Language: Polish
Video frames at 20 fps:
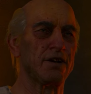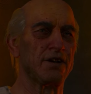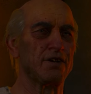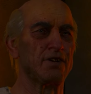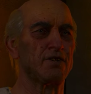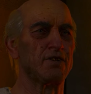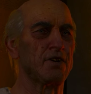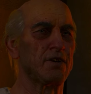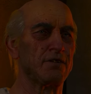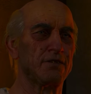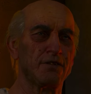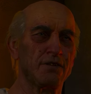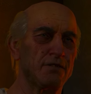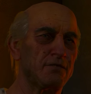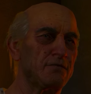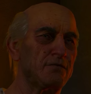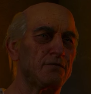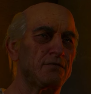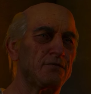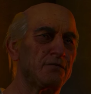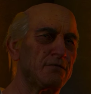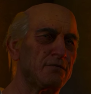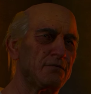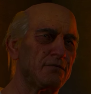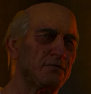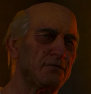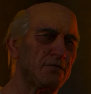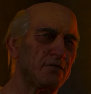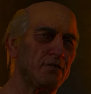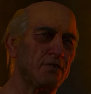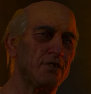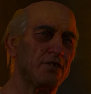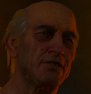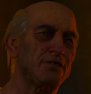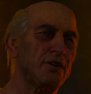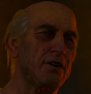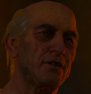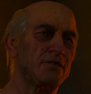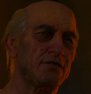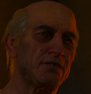daje rady?
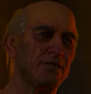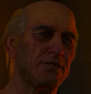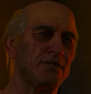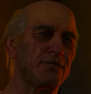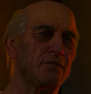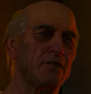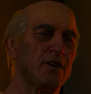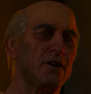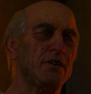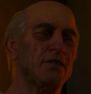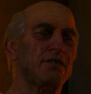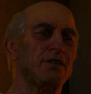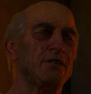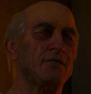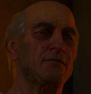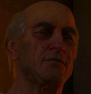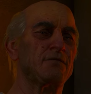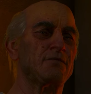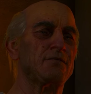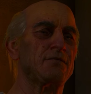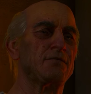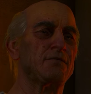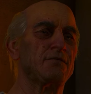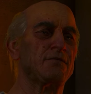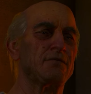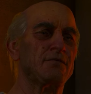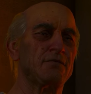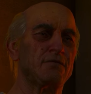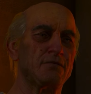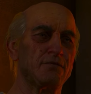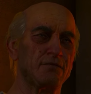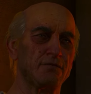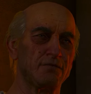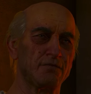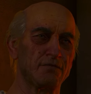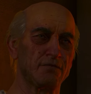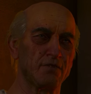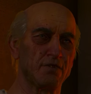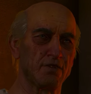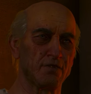ostatnim razem,
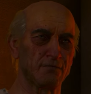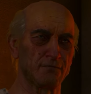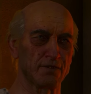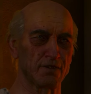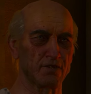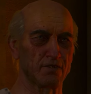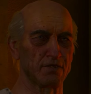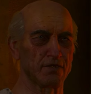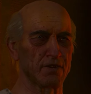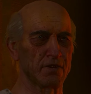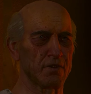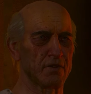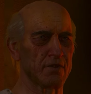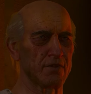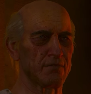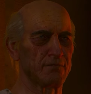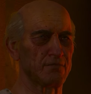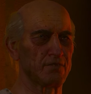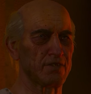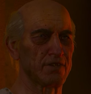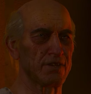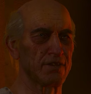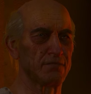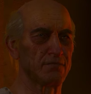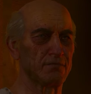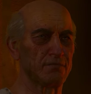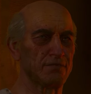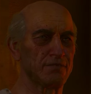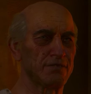to myślałem, że